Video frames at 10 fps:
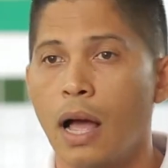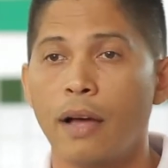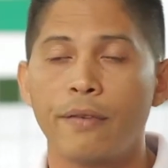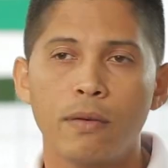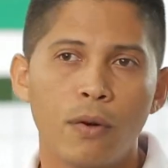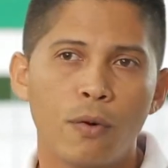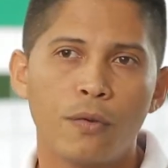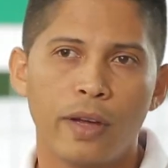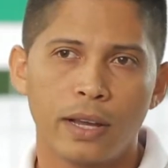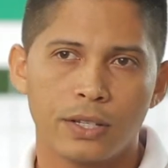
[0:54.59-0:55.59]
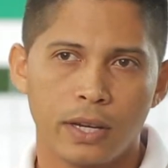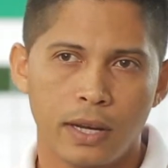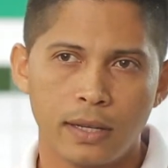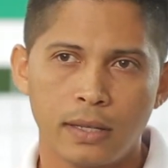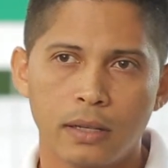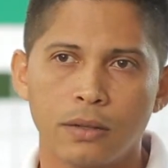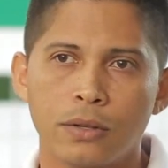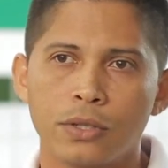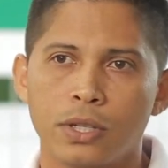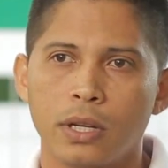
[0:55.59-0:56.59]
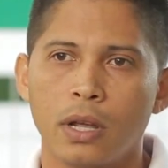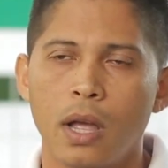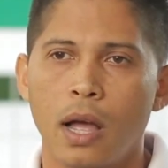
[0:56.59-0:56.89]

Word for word: havia uma convergência onde